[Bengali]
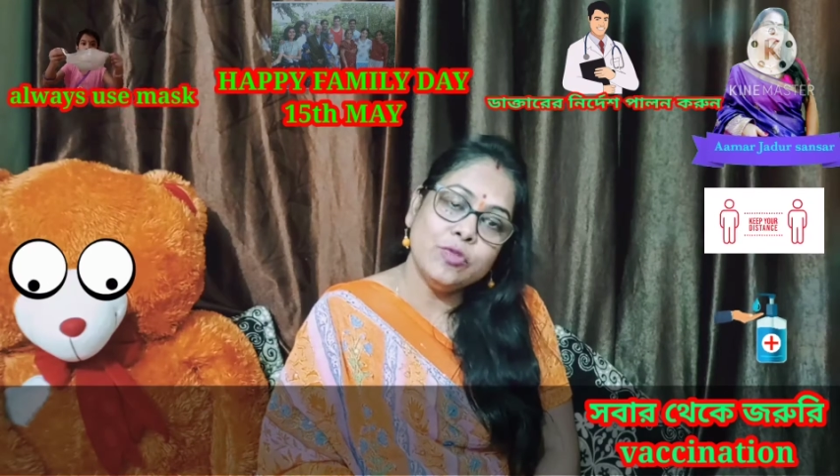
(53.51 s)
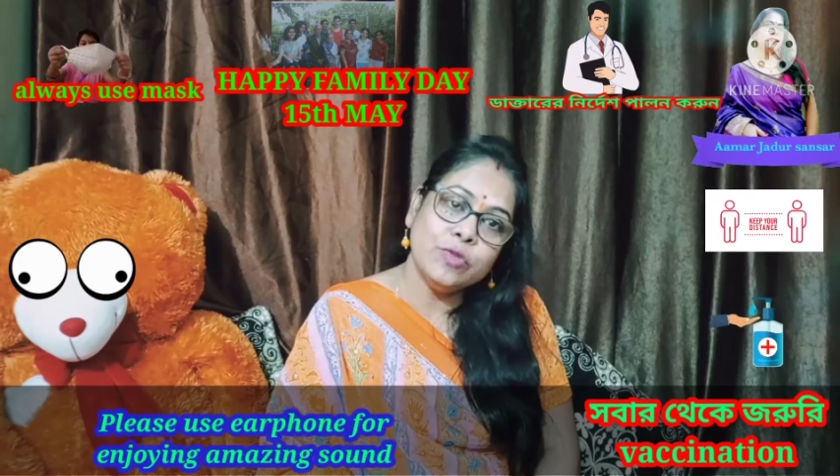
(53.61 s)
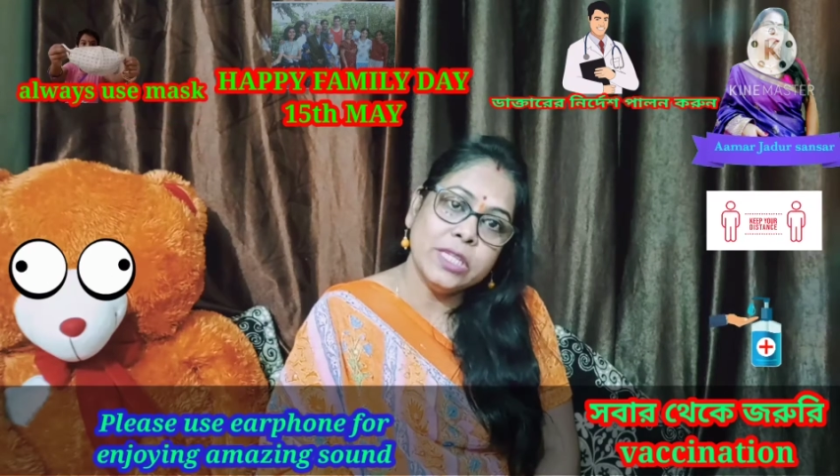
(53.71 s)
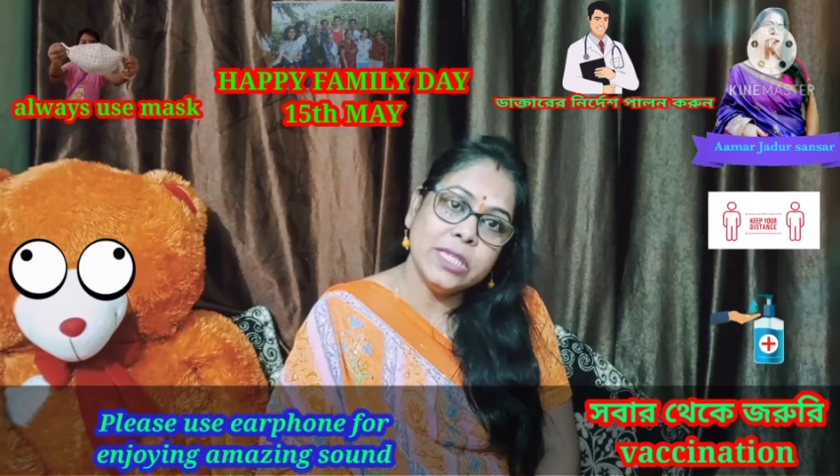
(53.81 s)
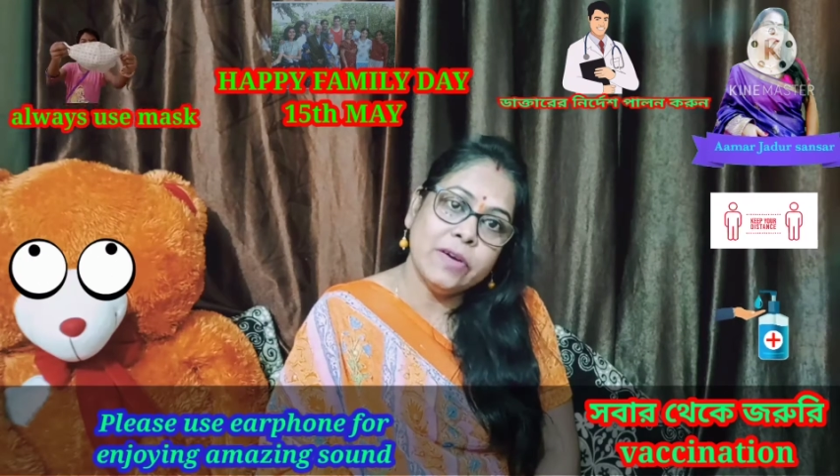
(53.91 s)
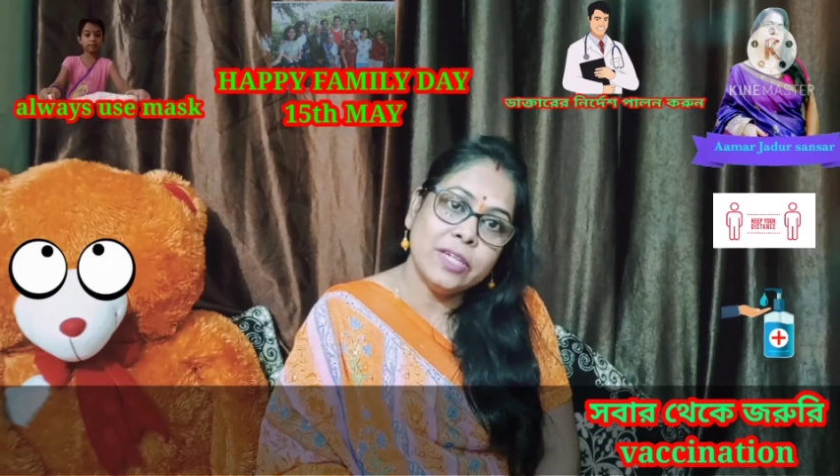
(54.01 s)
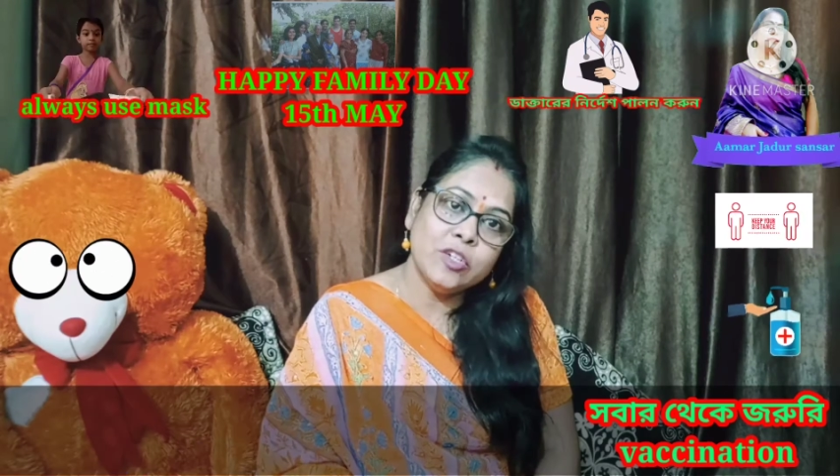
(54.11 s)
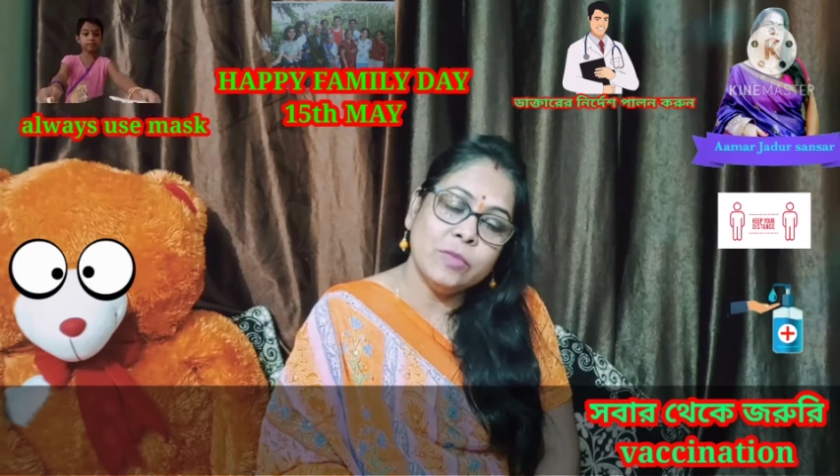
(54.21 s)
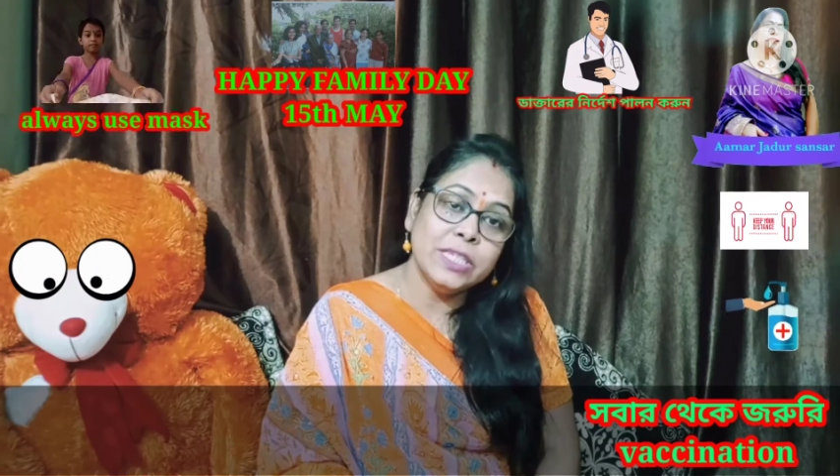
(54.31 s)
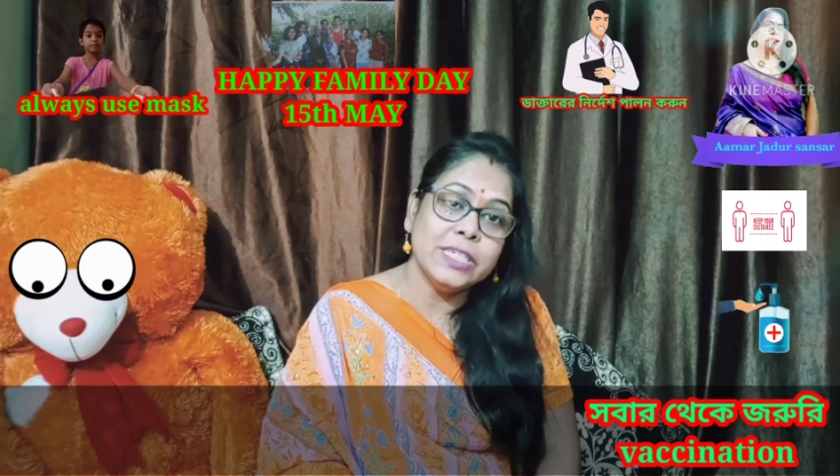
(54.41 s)
শুতে যাওয়ার
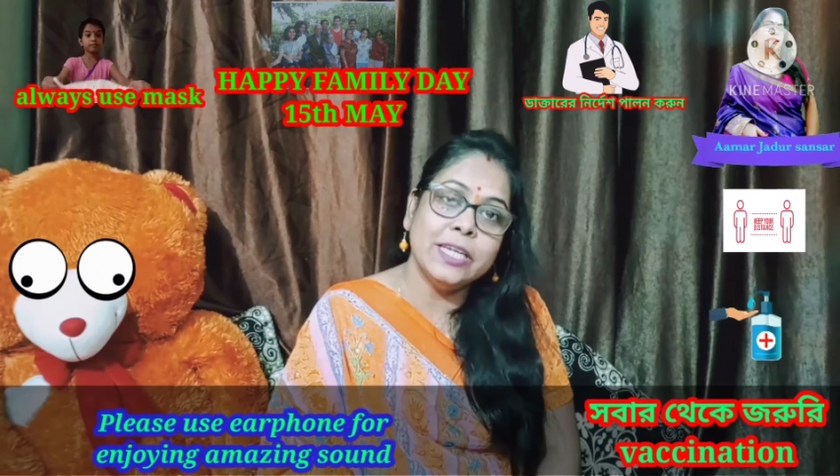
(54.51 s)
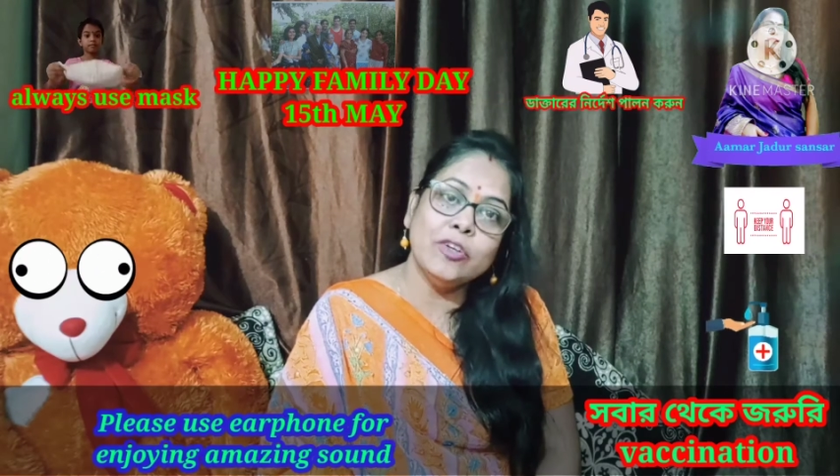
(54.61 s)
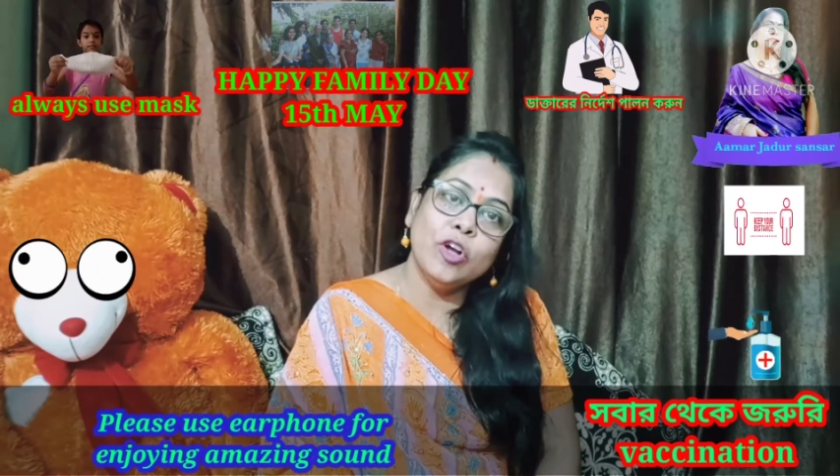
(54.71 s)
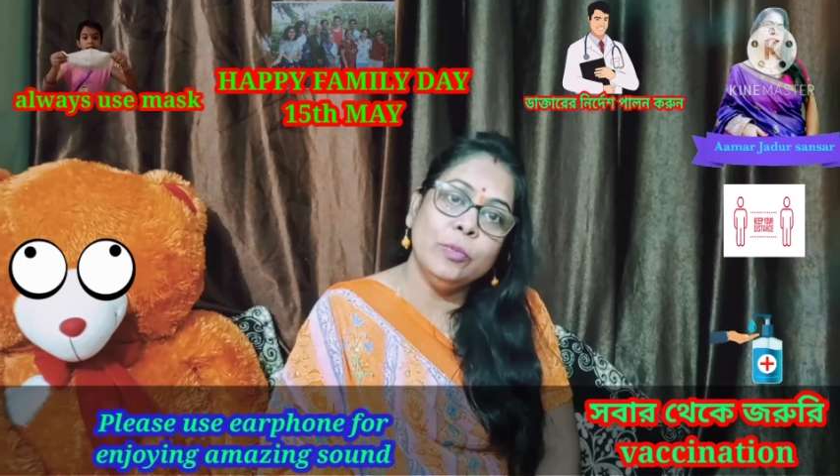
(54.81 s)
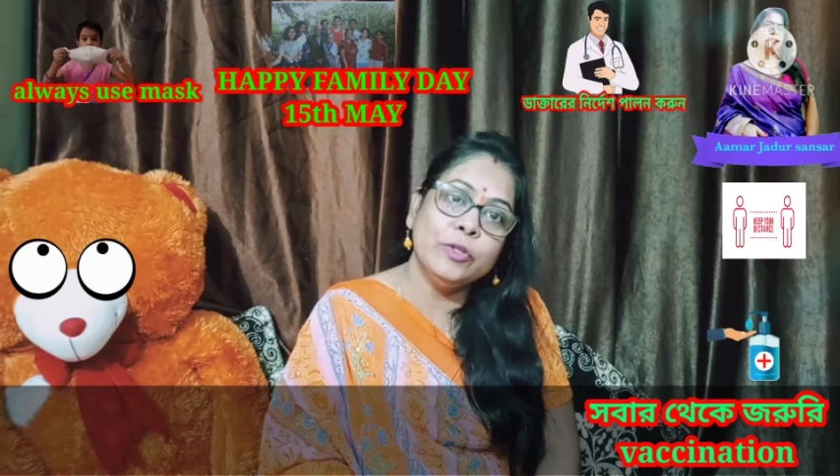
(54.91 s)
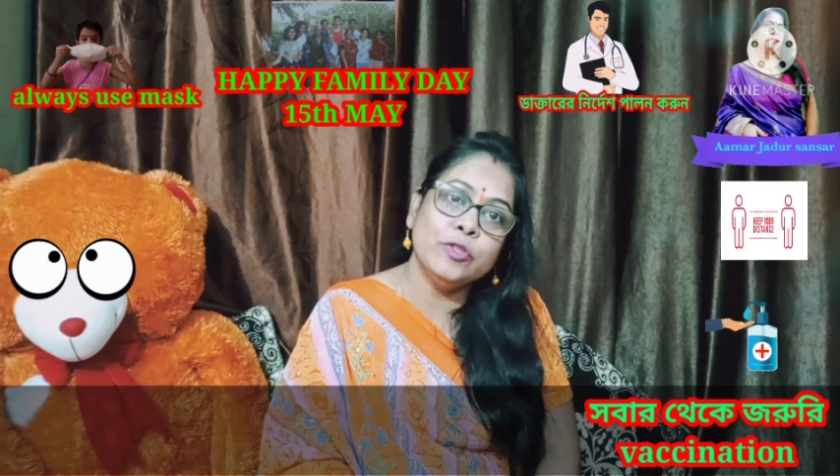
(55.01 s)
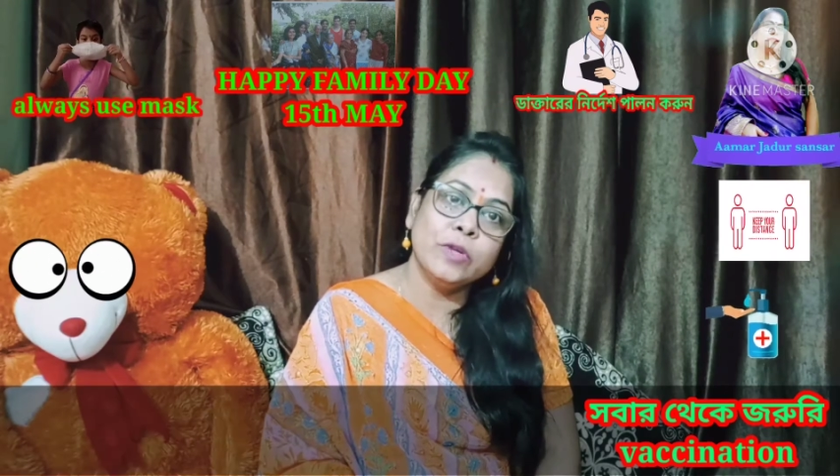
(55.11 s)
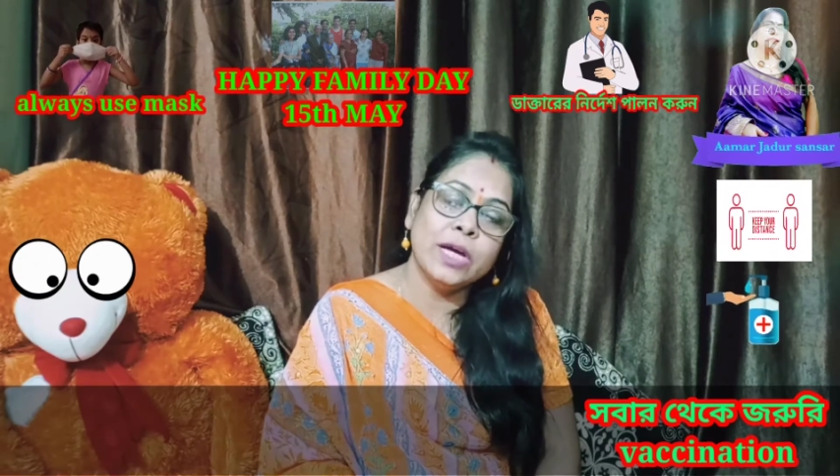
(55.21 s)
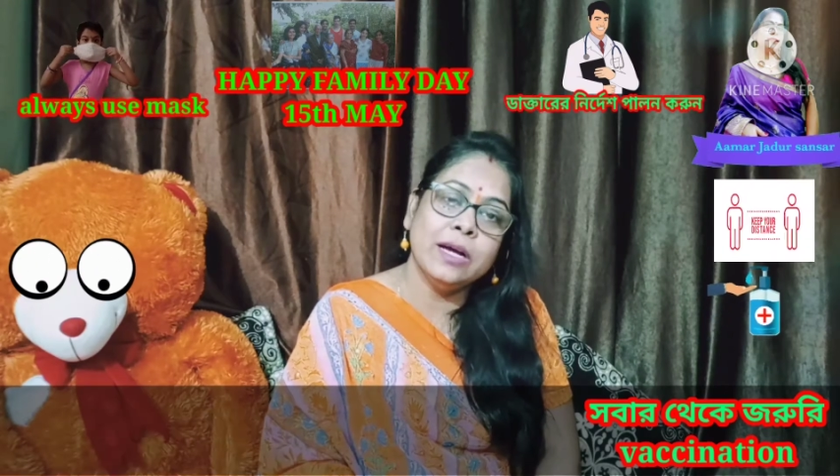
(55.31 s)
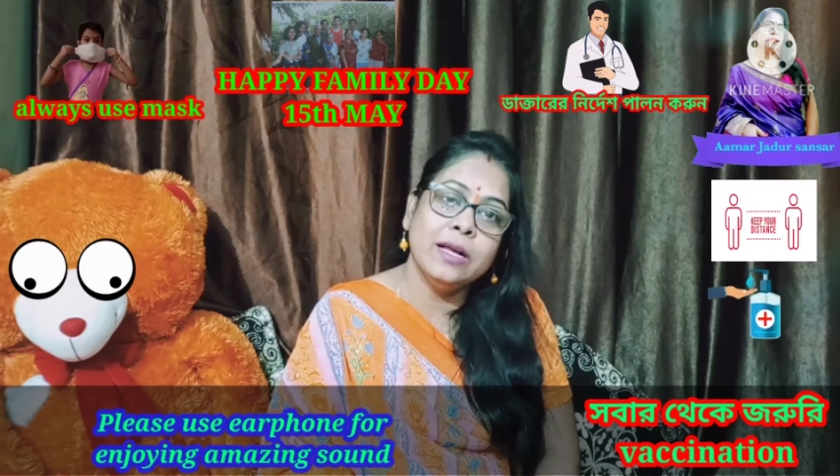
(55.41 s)
সময় সেই গল্প
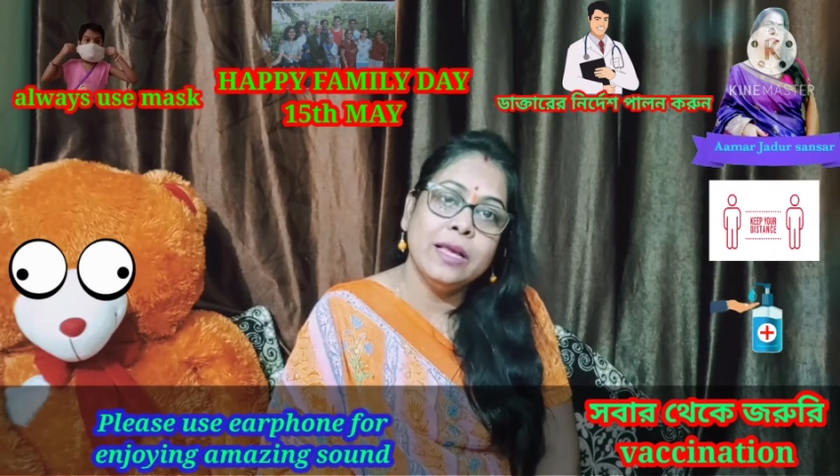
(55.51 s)
শোনা